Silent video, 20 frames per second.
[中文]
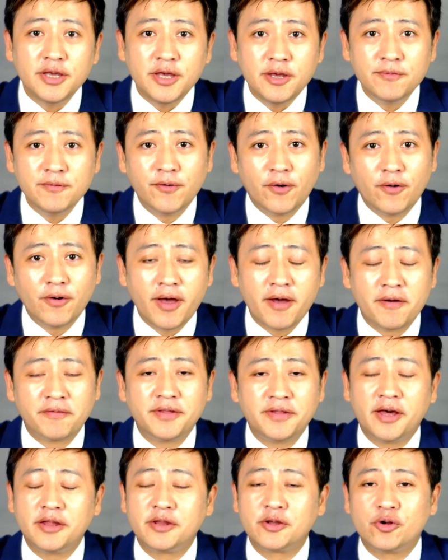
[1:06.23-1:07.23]
e4f
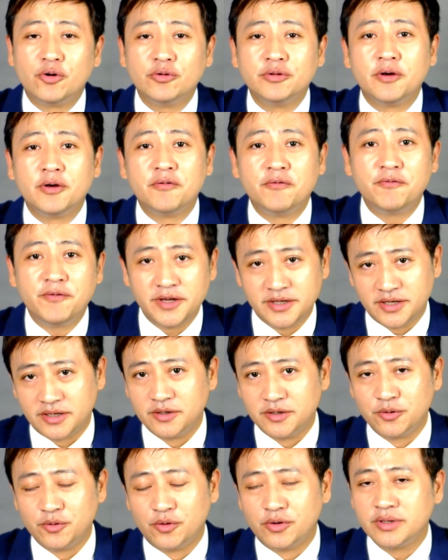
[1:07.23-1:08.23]
它的功能非常
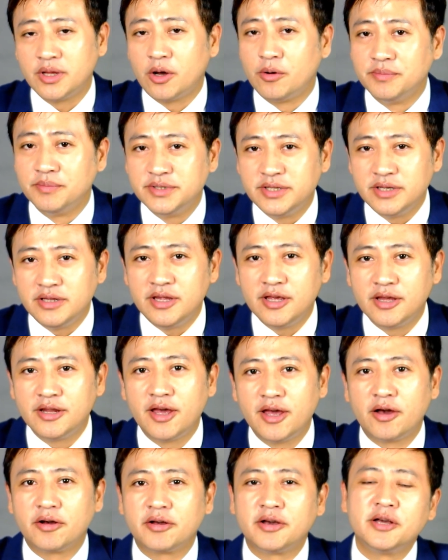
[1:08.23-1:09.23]
的多，那我们今天呢
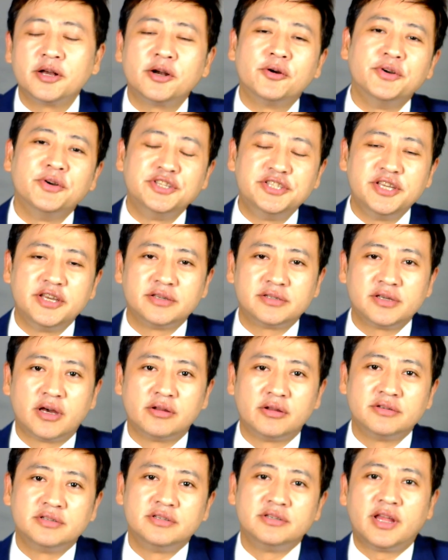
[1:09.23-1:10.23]
要跟各位介
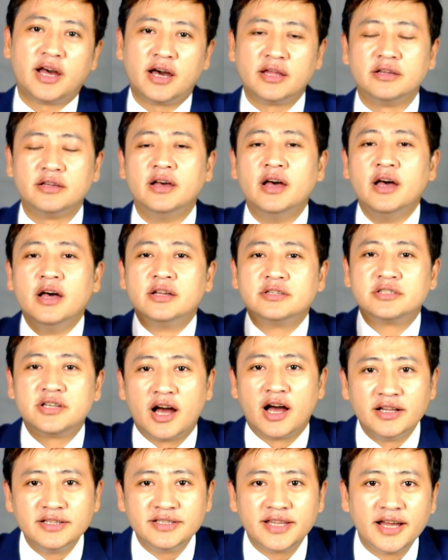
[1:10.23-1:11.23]
绍的是它的
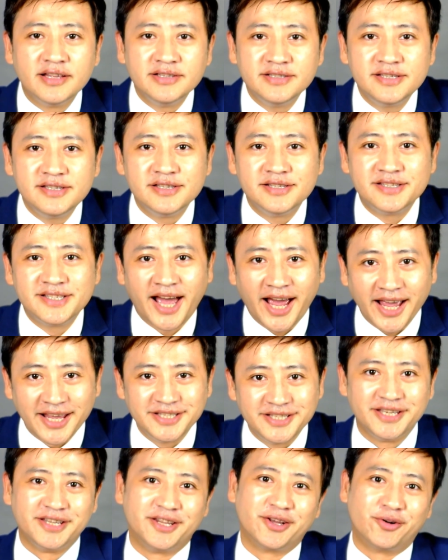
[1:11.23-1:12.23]
长单字拆
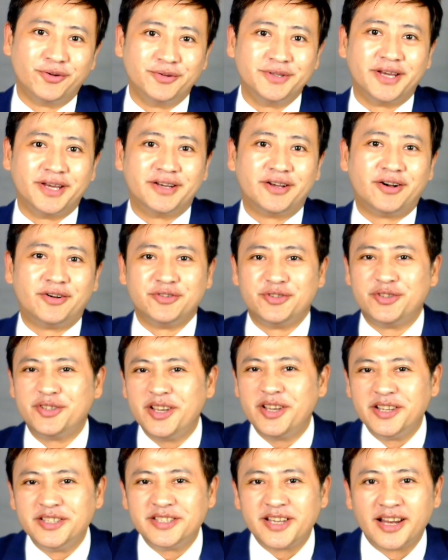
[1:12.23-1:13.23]
解的功能，就是
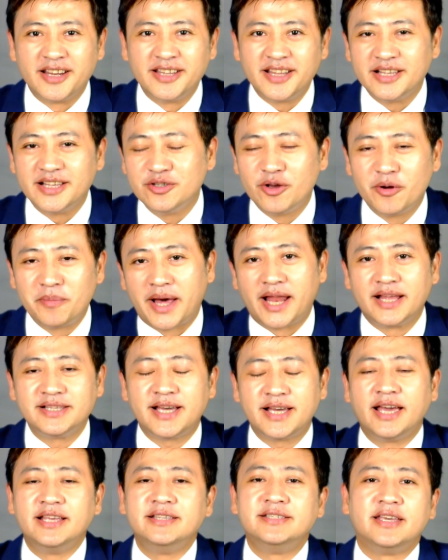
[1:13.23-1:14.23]
很长的单字，我把它
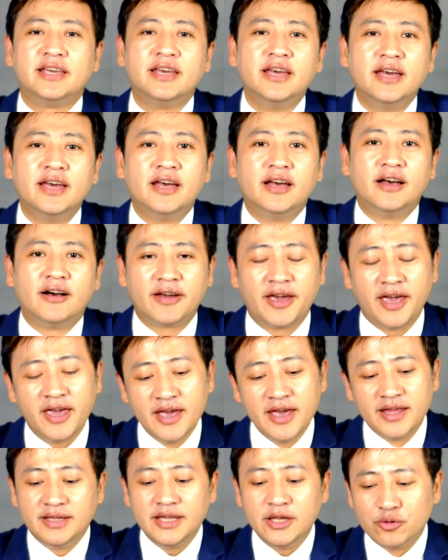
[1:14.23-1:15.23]
拆解。OK，
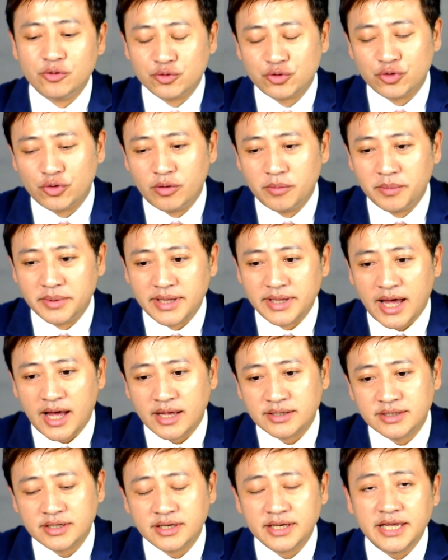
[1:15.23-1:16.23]
例如说，我们
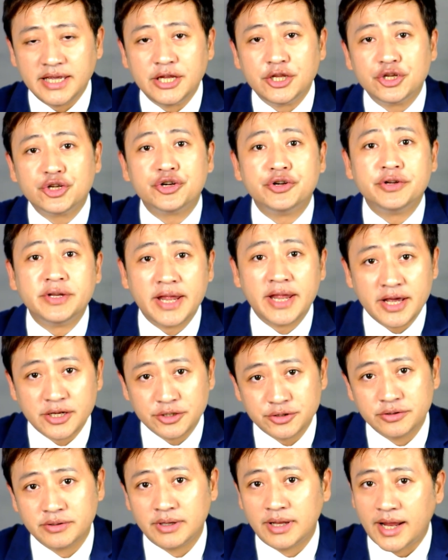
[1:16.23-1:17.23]
拿这个
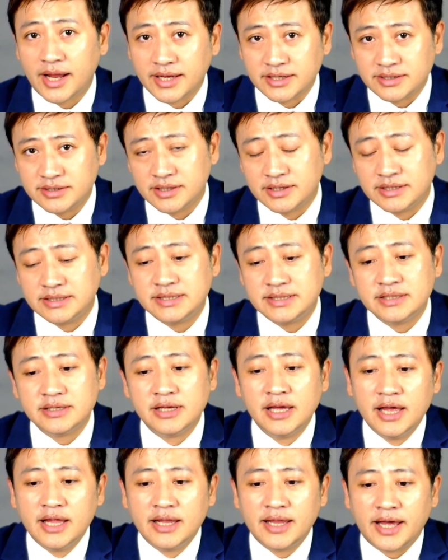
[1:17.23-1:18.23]
internationalize 四个字
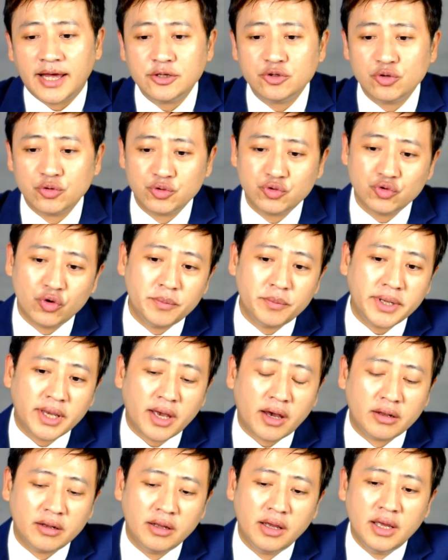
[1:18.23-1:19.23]
来做说明
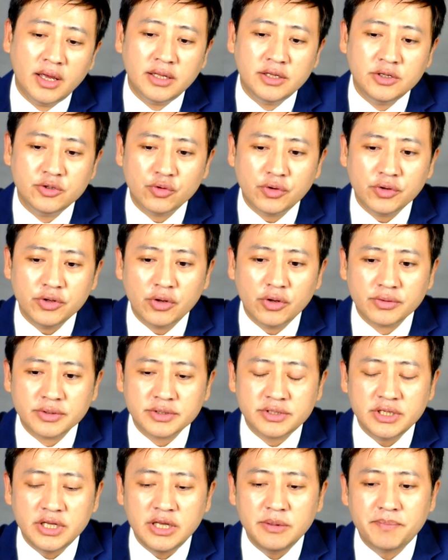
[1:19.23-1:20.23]
好了。你如果用的
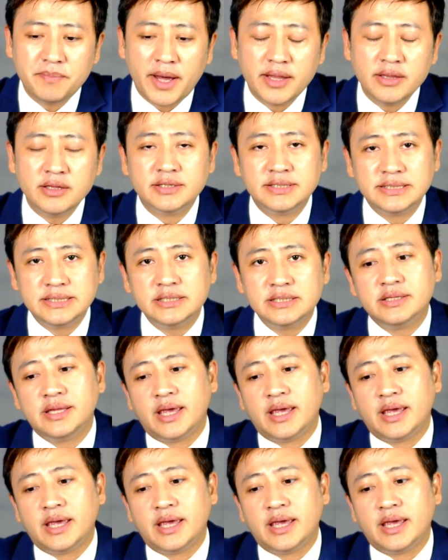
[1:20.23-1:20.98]
是一般的字